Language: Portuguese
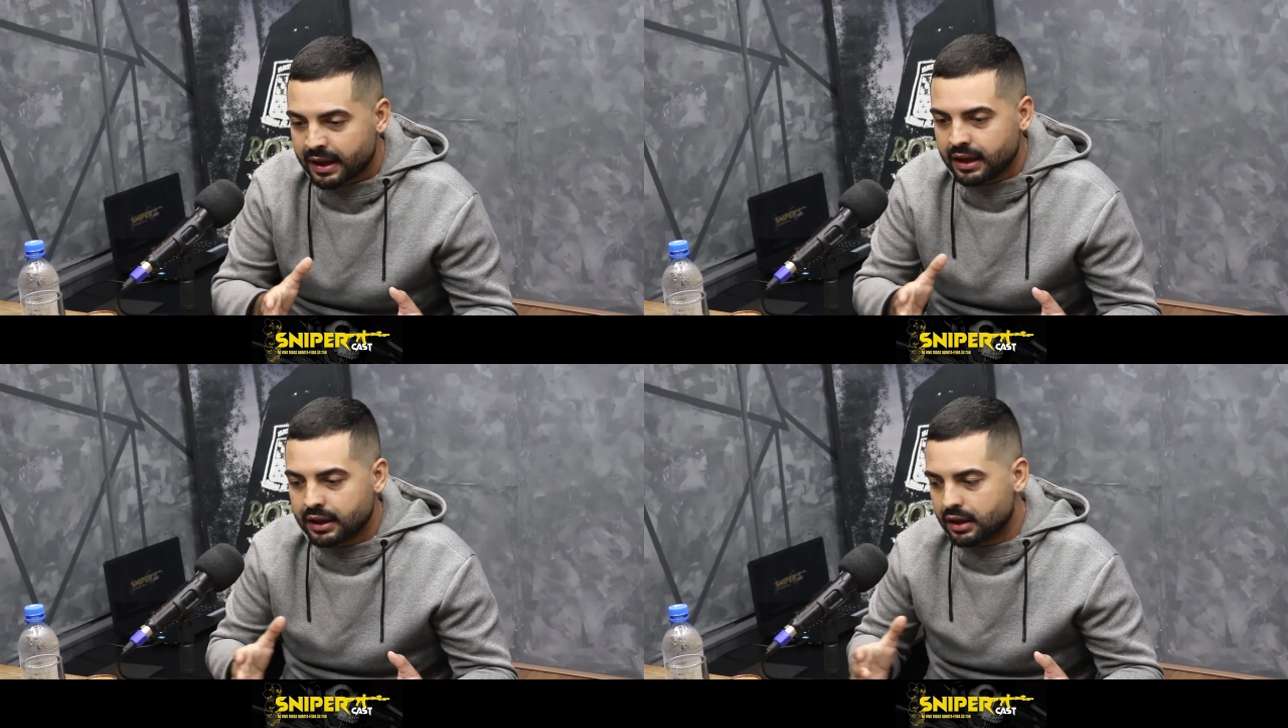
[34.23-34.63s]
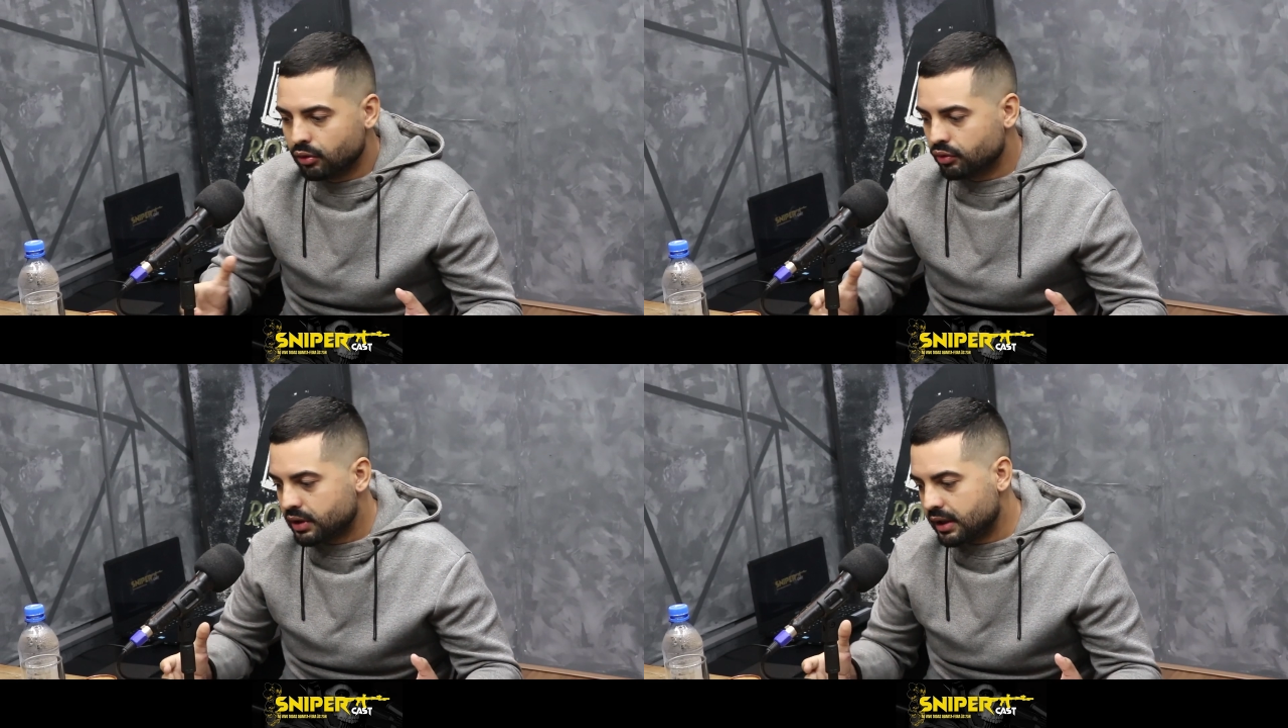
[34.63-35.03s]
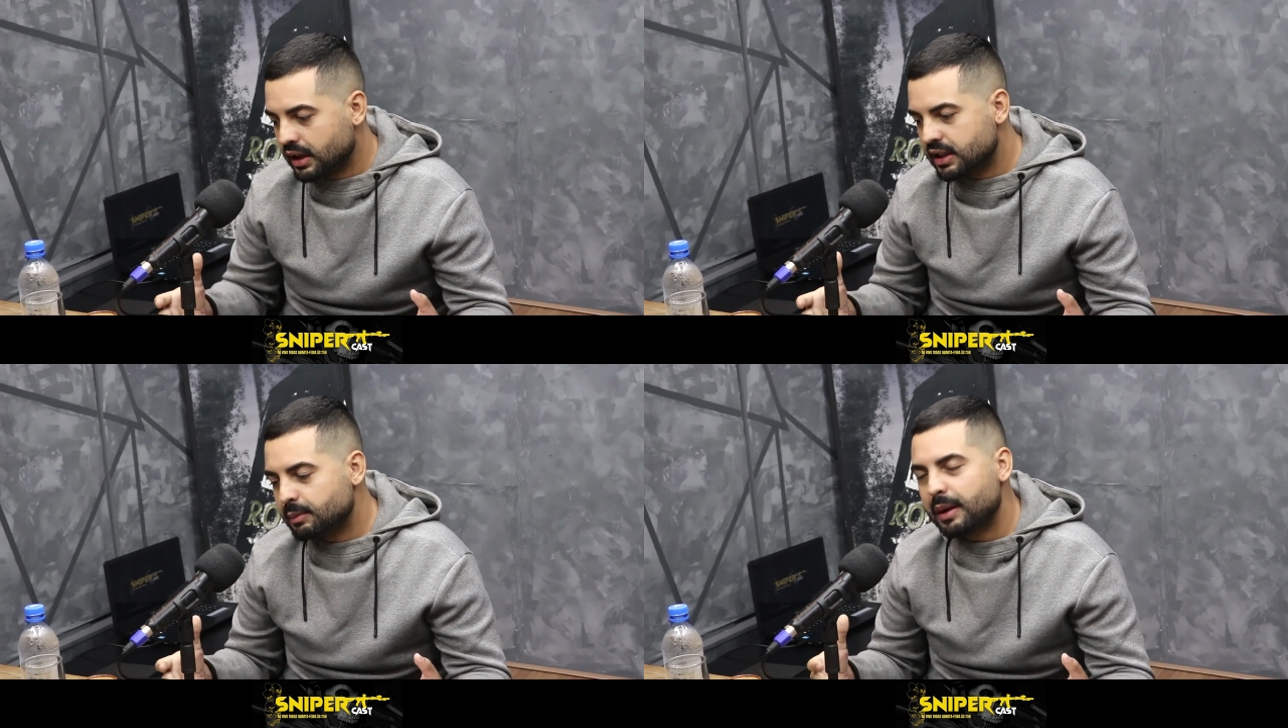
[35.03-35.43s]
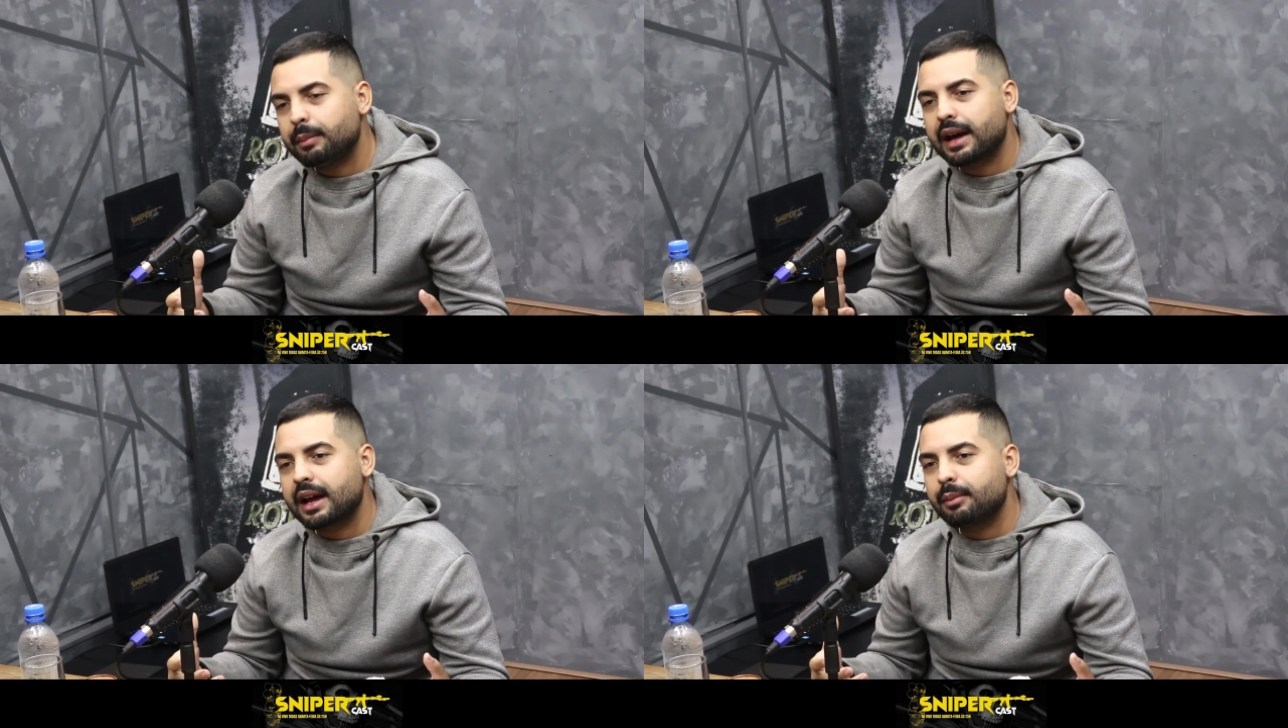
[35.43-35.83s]
Então, você tem que se
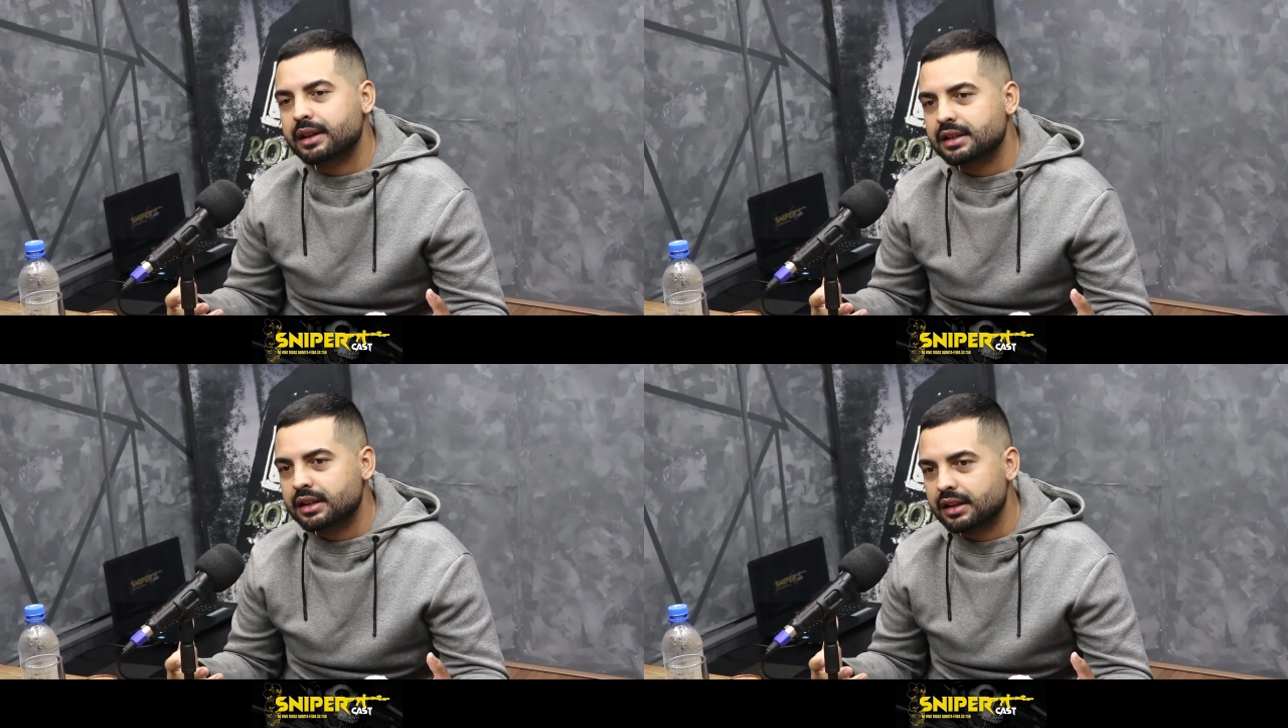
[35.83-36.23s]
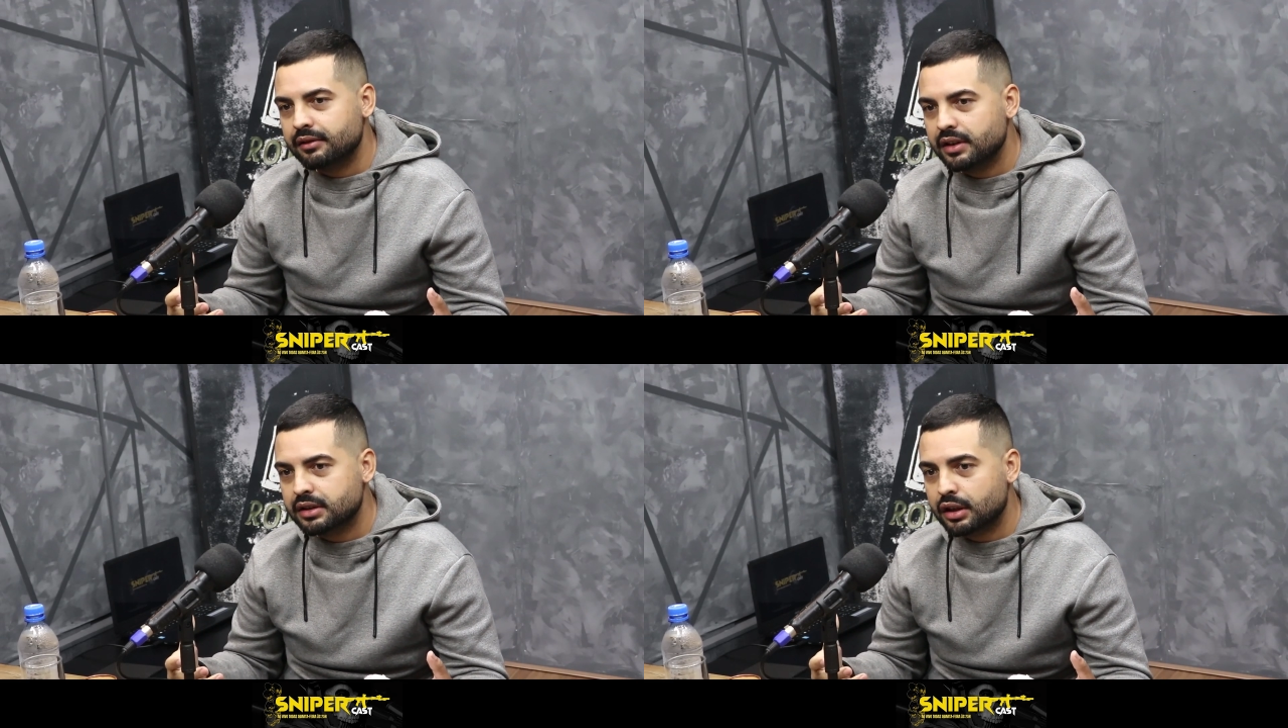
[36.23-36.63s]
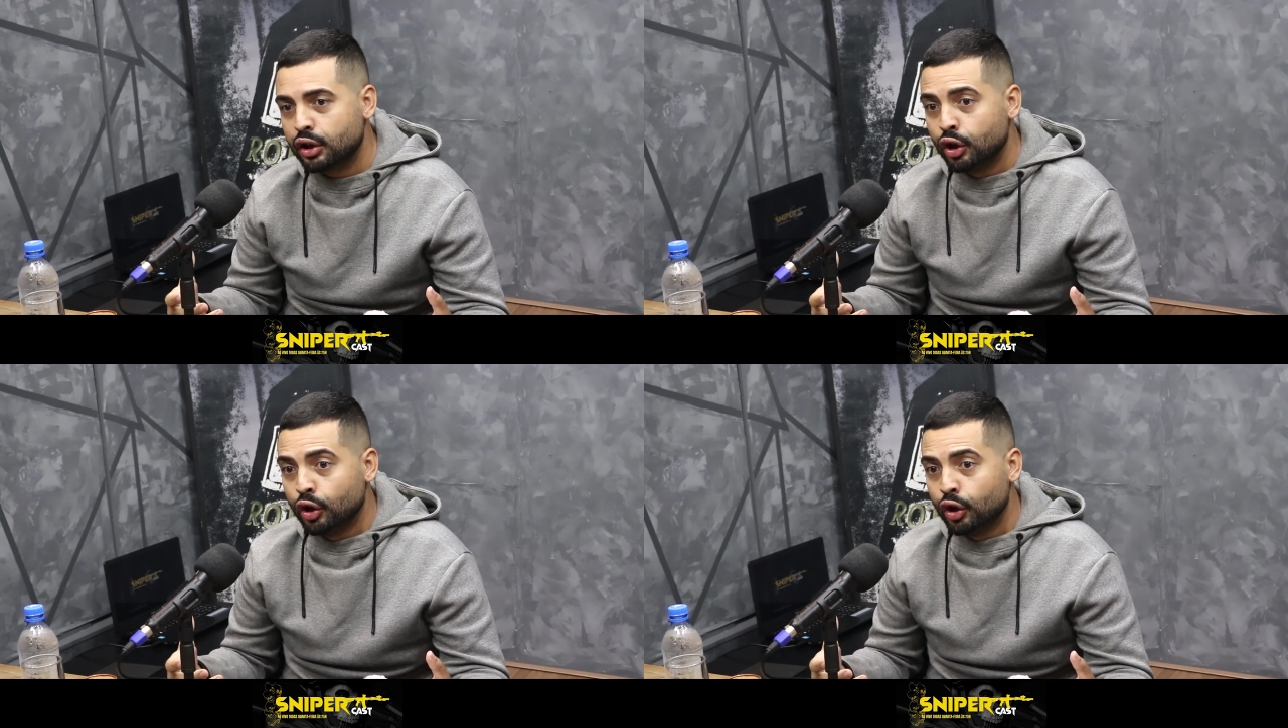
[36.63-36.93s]
preparar para essa entrevista